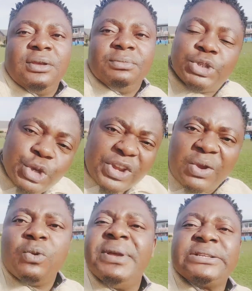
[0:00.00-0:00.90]
Monsieur
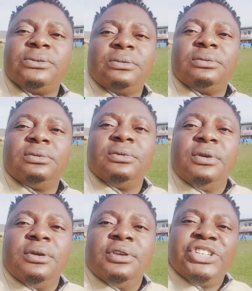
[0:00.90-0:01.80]
Rigobertson,
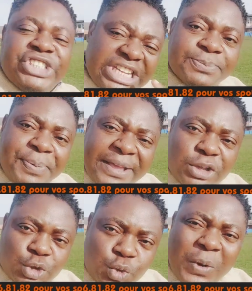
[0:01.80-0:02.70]
j'espère
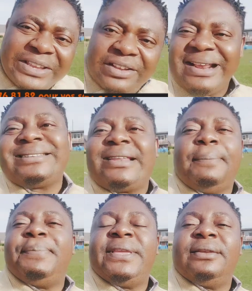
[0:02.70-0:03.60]
que tu dois te
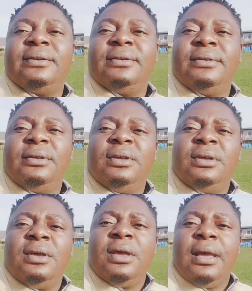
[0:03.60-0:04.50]
rattraper.
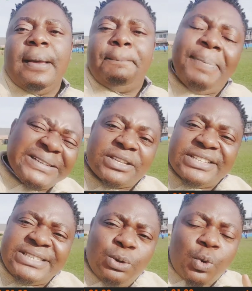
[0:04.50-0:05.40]
Parce que
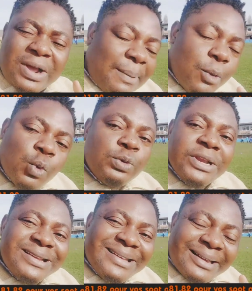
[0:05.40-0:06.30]
si le Cameroun
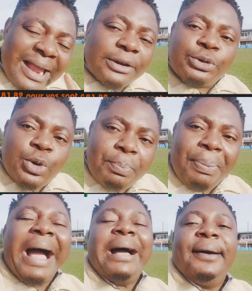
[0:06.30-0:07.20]
ne rentre
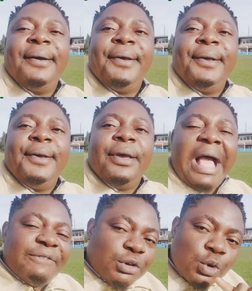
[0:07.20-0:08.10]
pas
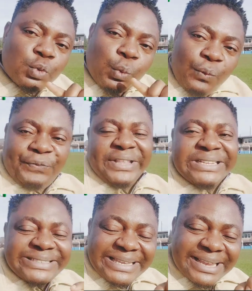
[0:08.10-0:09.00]
avec le trophée
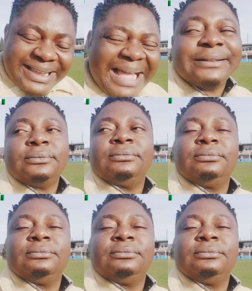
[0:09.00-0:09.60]
de cette canne.